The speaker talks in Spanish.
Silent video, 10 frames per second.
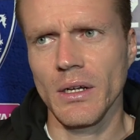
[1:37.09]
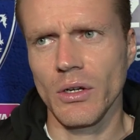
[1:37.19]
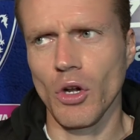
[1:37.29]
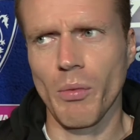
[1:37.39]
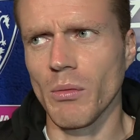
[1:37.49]

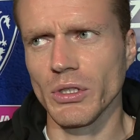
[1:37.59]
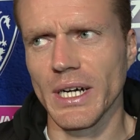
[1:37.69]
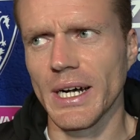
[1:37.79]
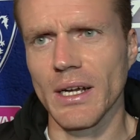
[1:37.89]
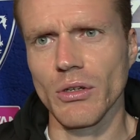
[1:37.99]
no podemos
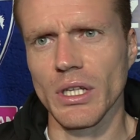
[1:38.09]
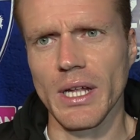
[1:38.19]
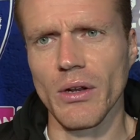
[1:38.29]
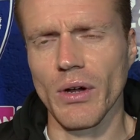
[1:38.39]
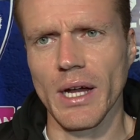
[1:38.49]
dejar que los
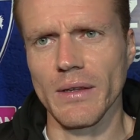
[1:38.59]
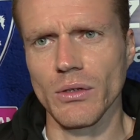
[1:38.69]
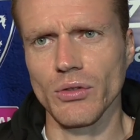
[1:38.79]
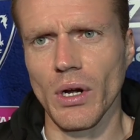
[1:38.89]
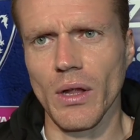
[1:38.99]
detalles no caigan de
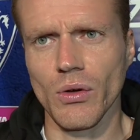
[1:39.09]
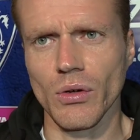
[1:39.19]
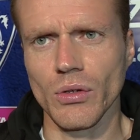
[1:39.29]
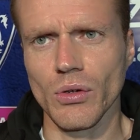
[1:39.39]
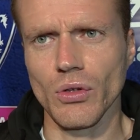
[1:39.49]
nuestro lado
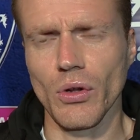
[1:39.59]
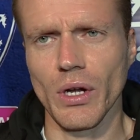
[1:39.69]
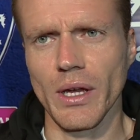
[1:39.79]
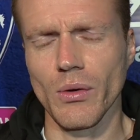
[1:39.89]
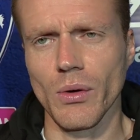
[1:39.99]
con, con todo lo que
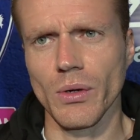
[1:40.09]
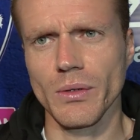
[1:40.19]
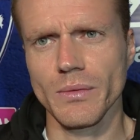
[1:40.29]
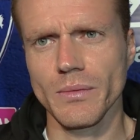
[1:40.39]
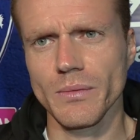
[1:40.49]
hay en juego.
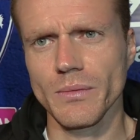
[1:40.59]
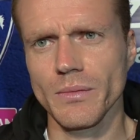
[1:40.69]
Hacer